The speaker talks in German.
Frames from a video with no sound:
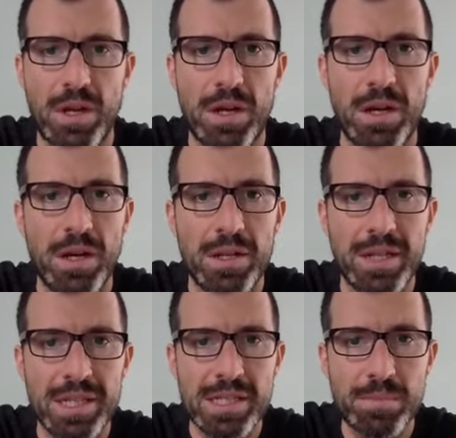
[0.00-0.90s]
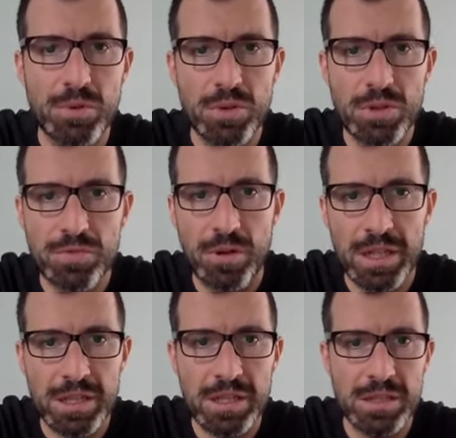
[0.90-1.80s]
Äh, der letzte Punkt
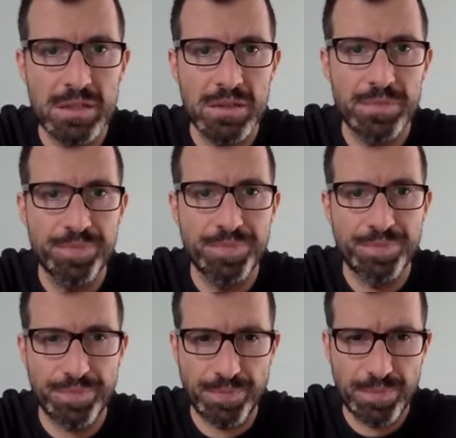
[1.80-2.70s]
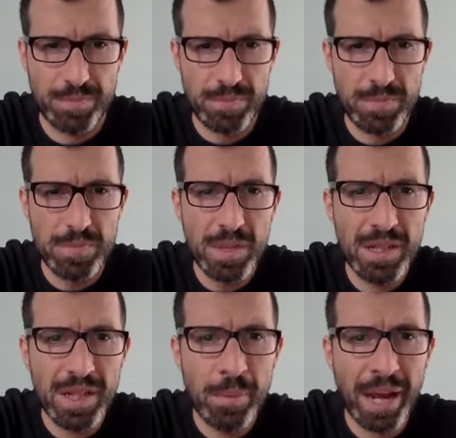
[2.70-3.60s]
war dann
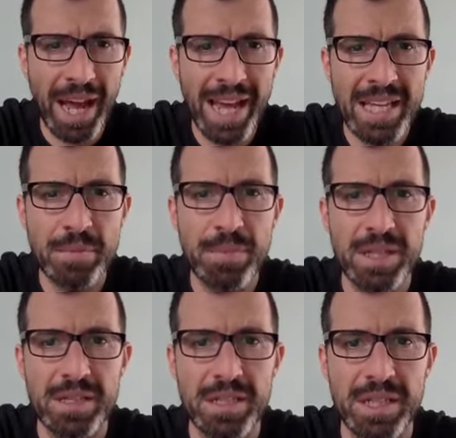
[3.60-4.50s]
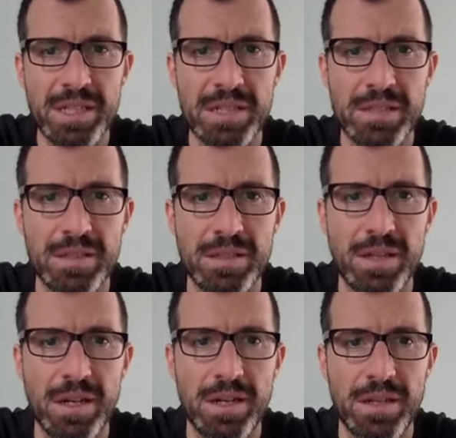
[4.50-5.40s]
der Bereich mit
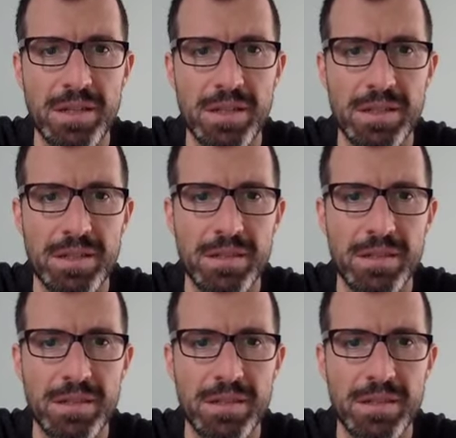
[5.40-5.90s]
den, äh,